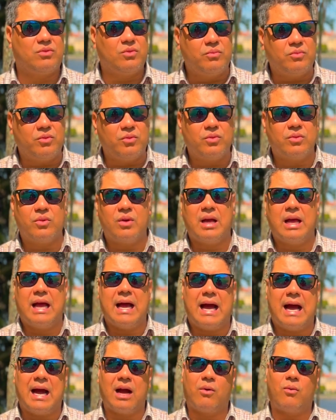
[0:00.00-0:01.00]
do mundo,
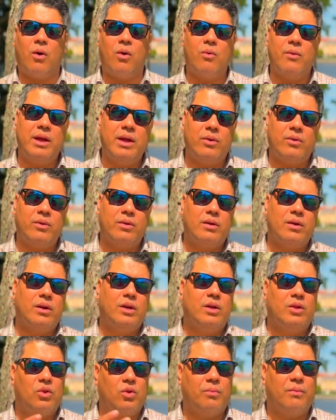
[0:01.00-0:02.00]
a qual eu,
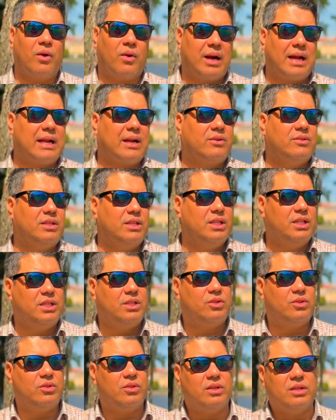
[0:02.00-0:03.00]
no meu canal de
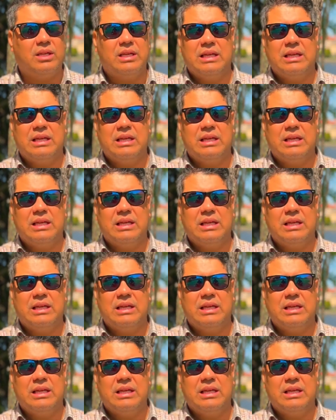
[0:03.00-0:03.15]
nicho,